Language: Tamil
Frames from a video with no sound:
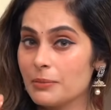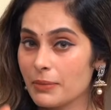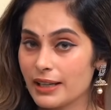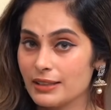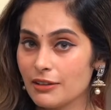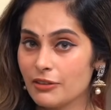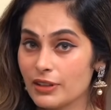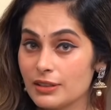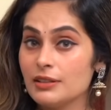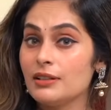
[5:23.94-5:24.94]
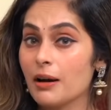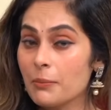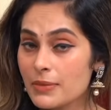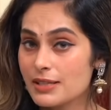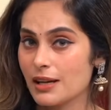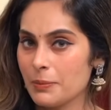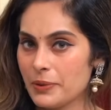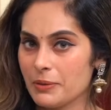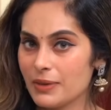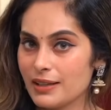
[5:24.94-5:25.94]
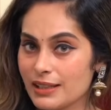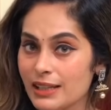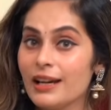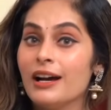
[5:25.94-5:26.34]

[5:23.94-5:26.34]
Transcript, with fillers: அண்ட் மைதாவை வந்து நம்ம சாப்பிட்ற மாதிரி